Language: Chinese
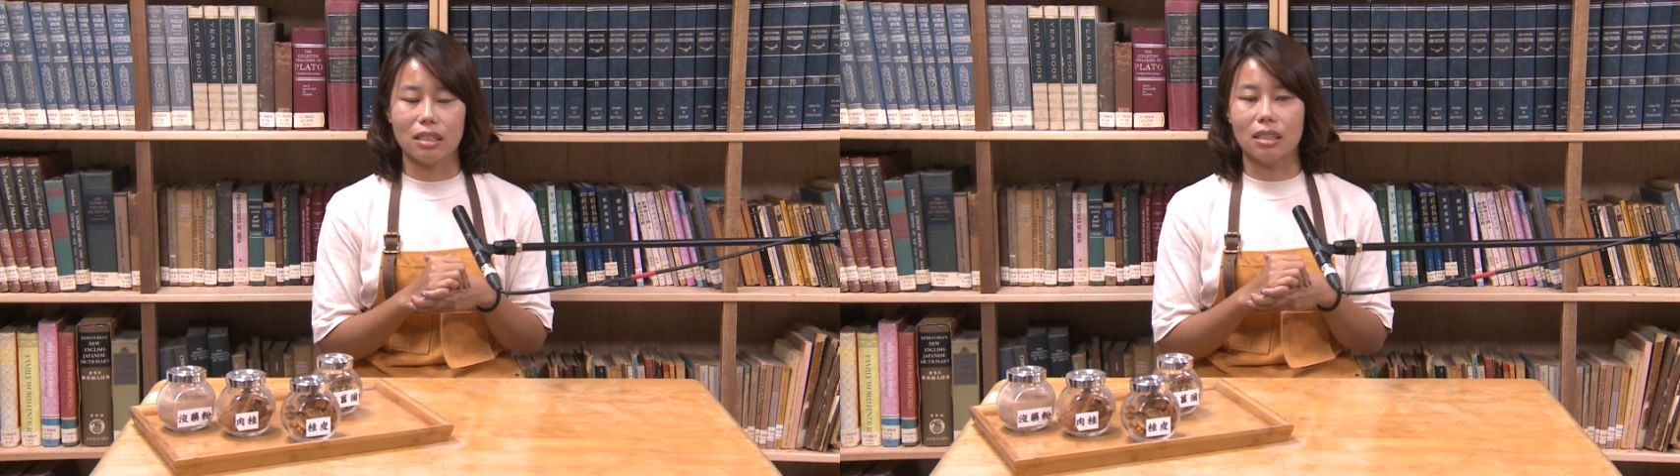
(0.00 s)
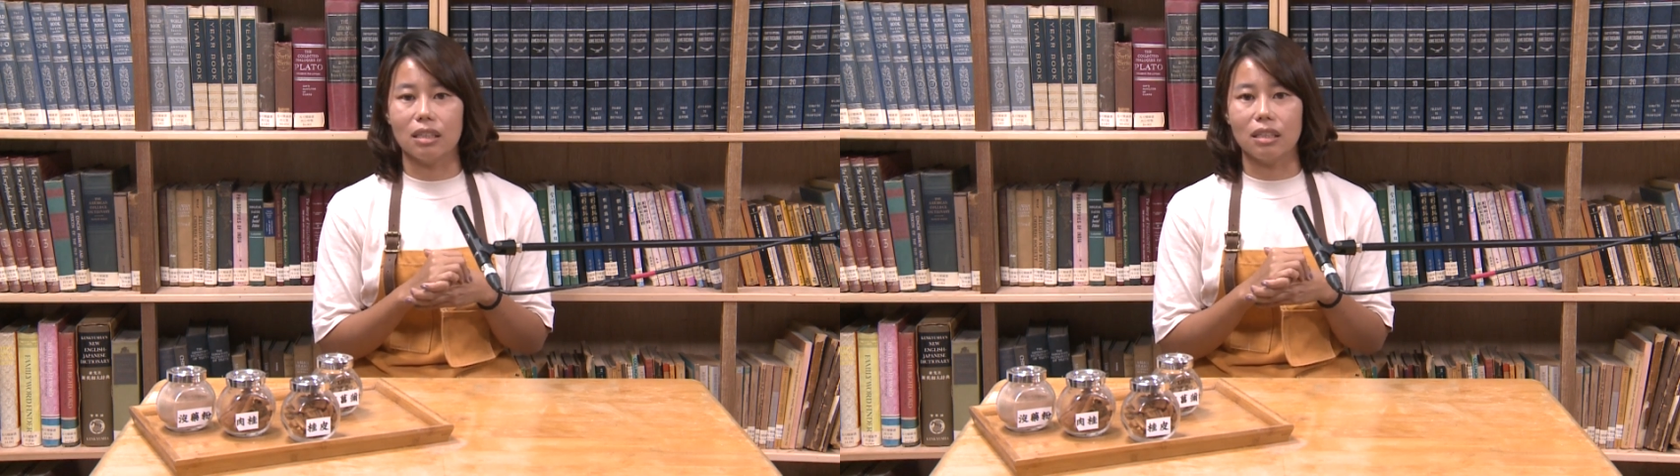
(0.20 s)

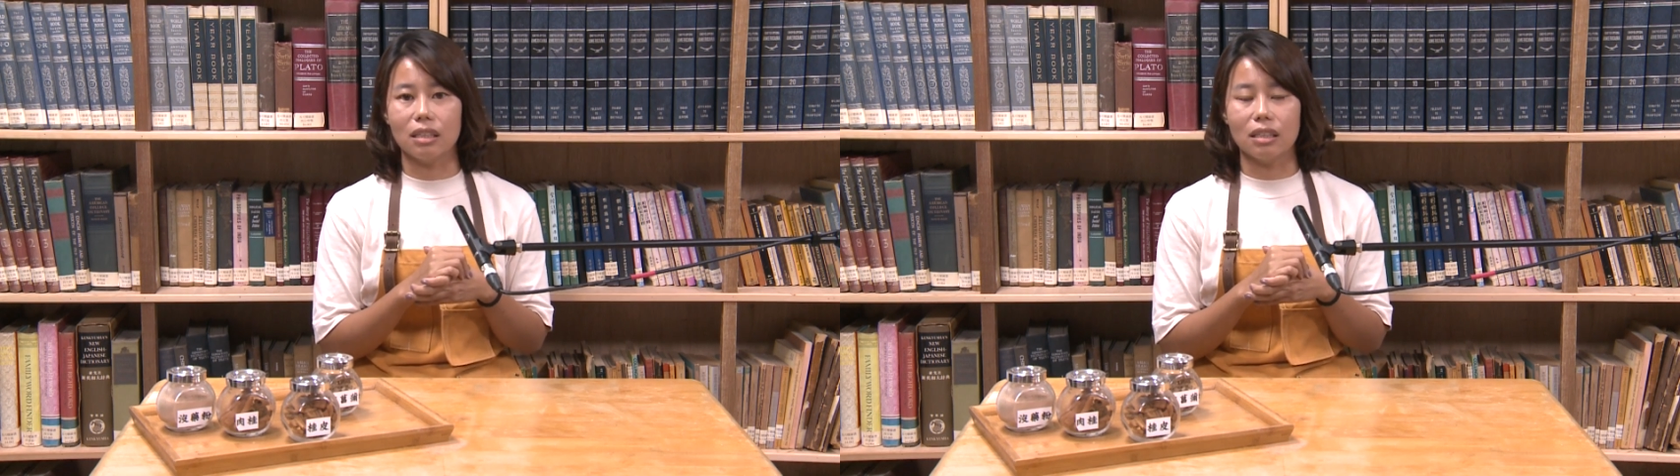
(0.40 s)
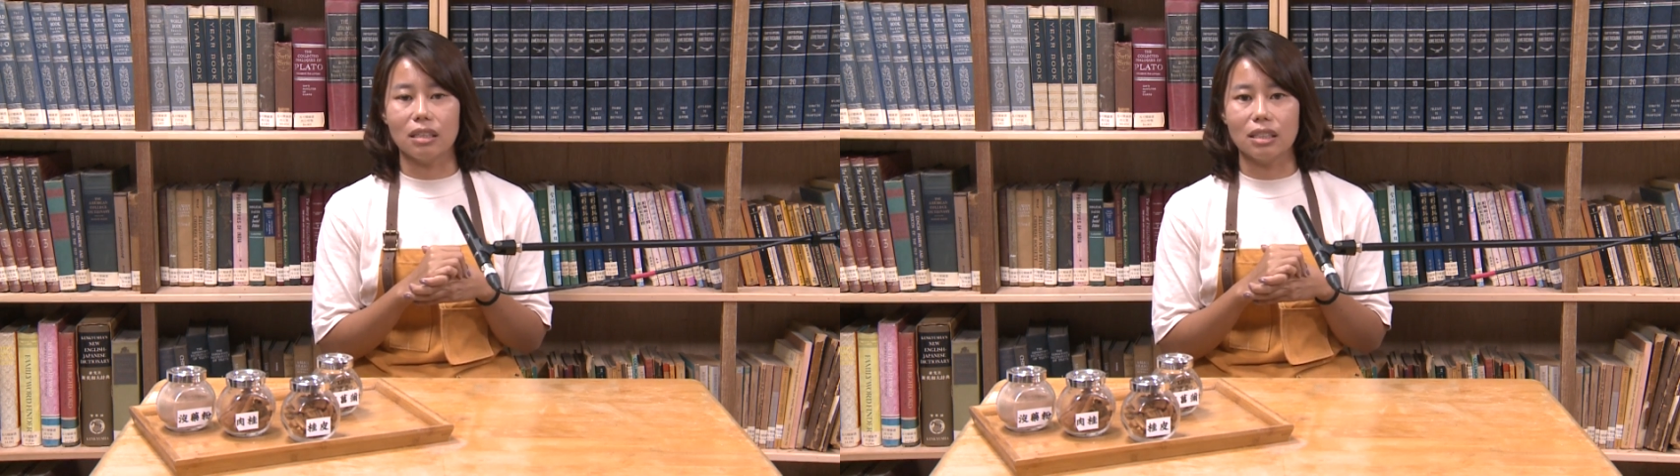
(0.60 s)
的
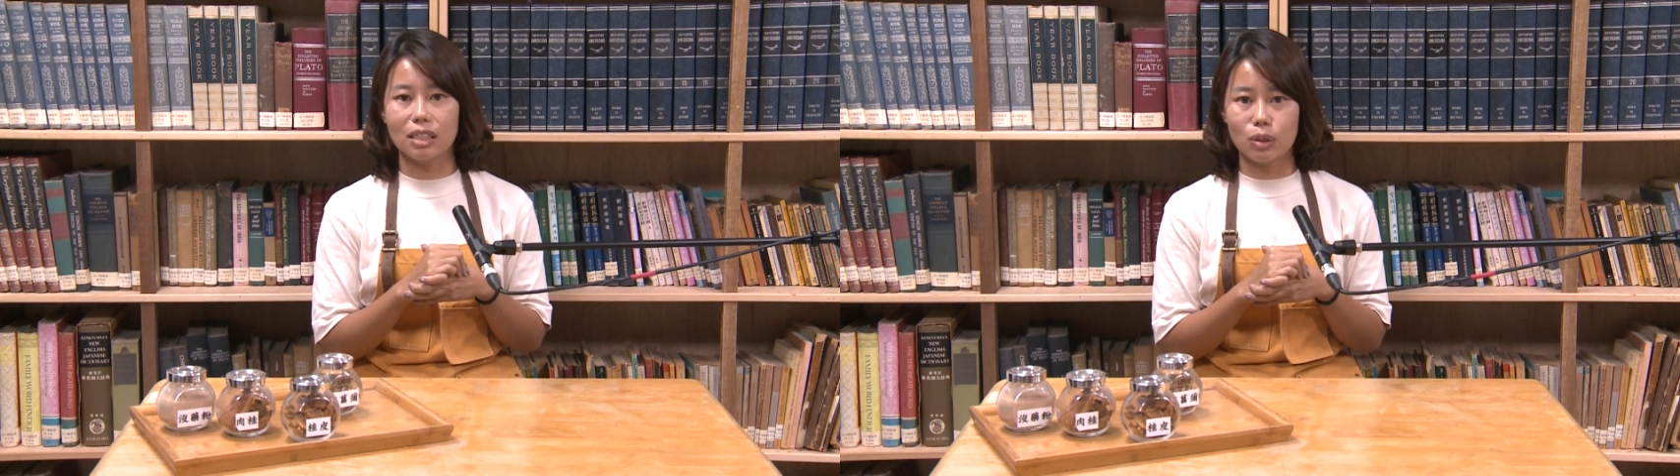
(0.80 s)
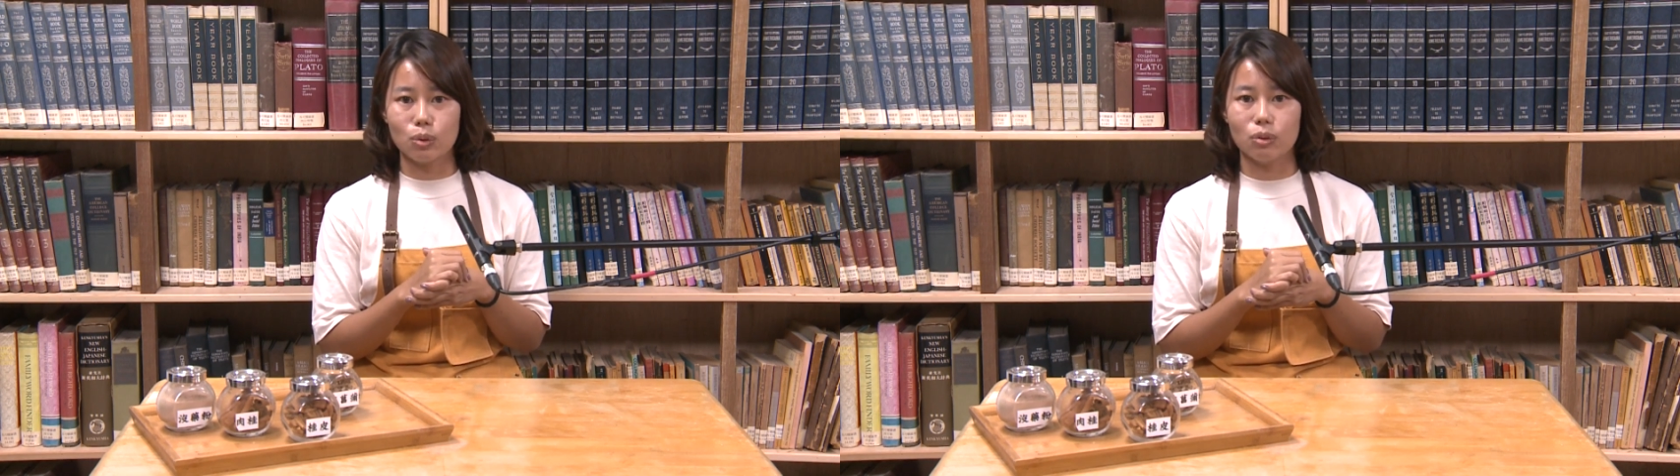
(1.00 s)
呃
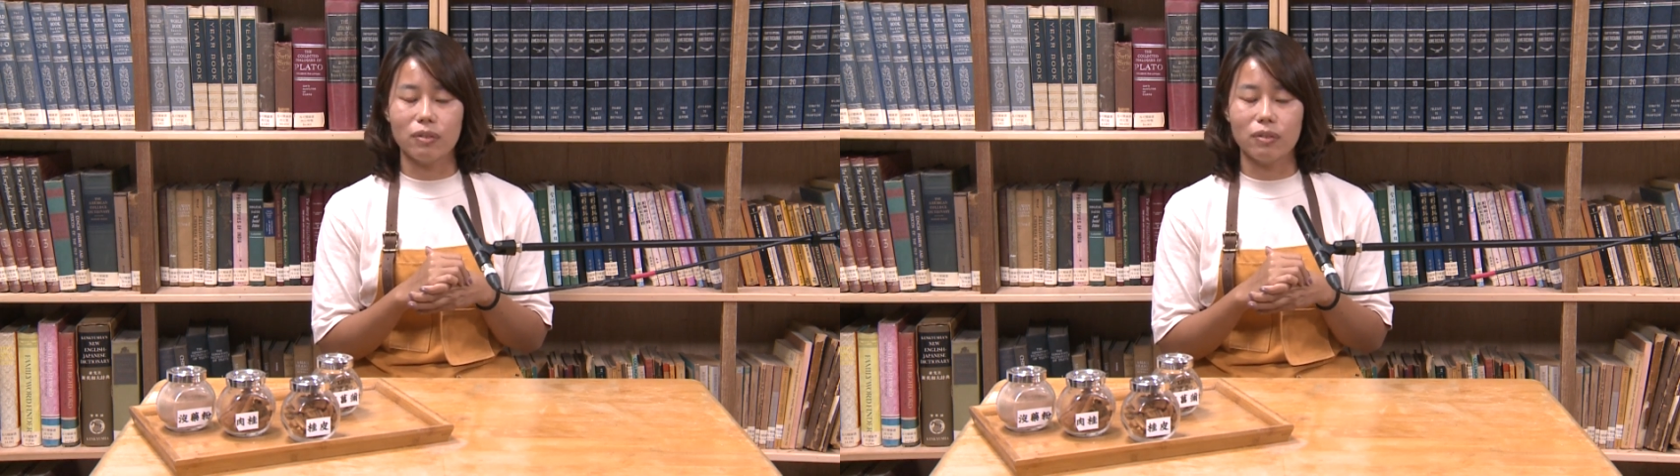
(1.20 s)
兴趣，